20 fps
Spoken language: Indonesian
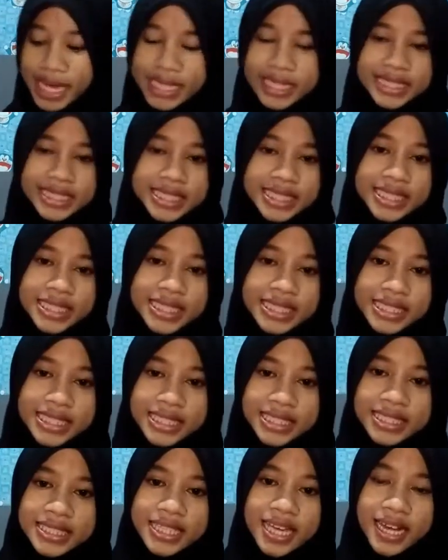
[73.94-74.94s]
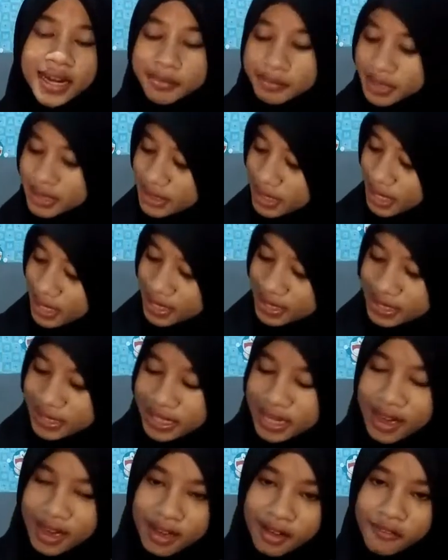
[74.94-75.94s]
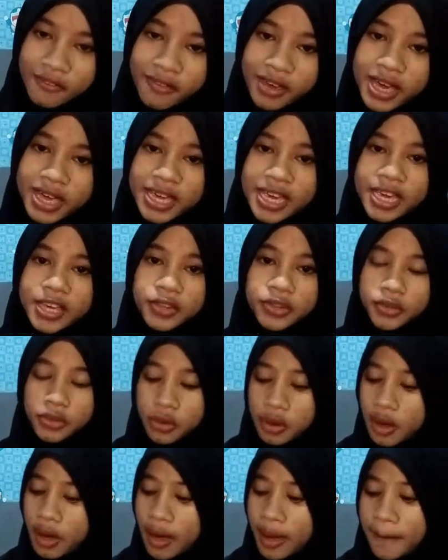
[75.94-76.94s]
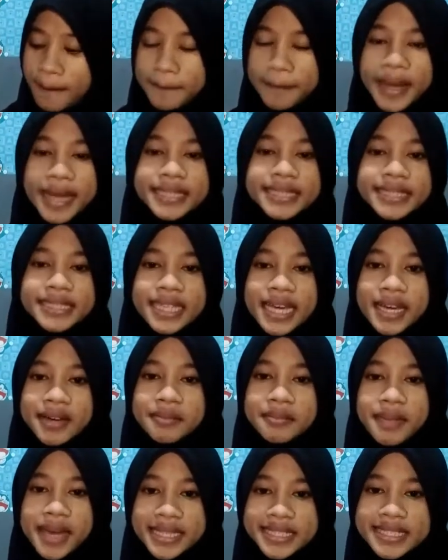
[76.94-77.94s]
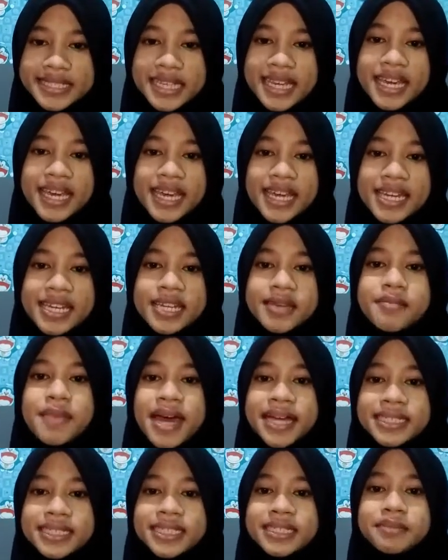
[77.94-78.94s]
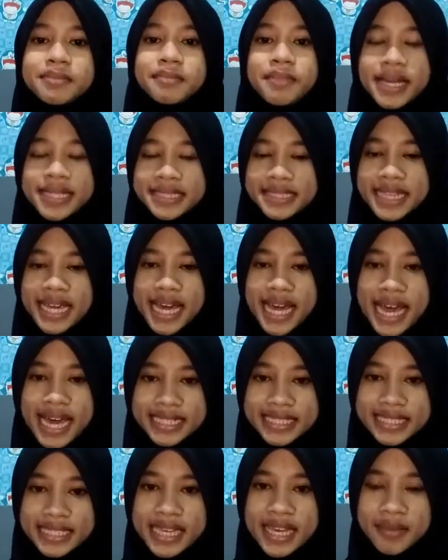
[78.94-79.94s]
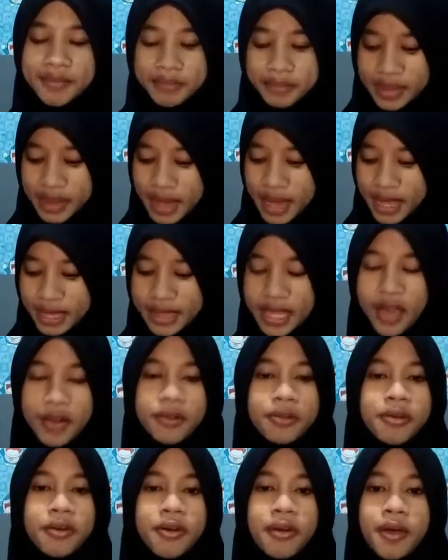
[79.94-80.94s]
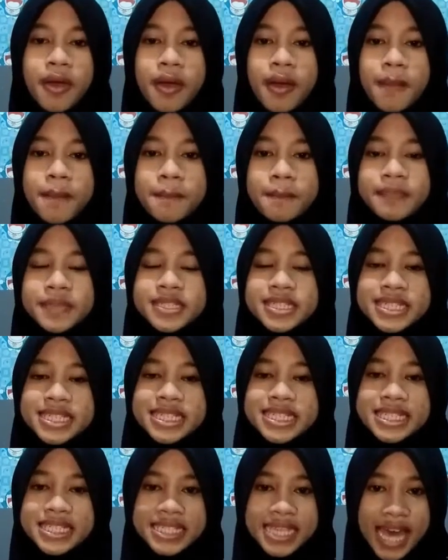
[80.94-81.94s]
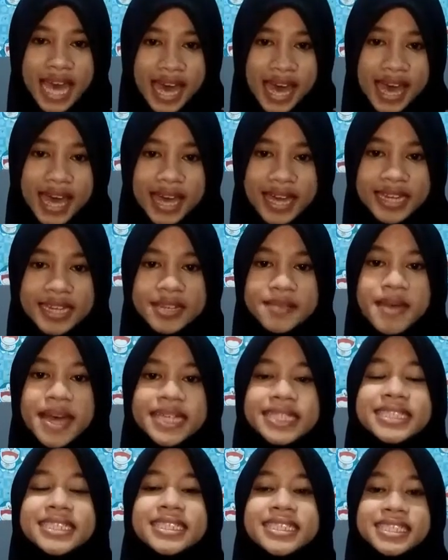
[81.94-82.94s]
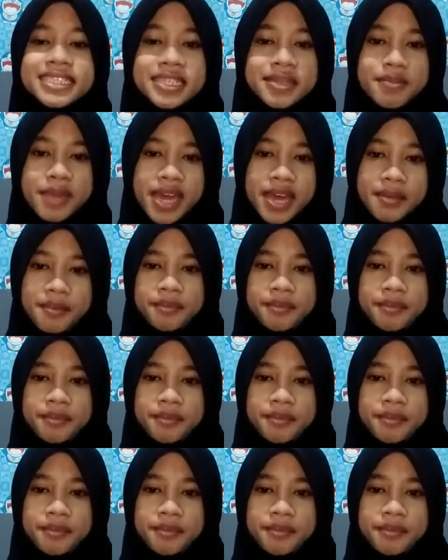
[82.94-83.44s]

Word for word: Di sini cara mencari sin alfa yaitu panjang BC dibagi panjang AC atau sisi A dibagi sisi B.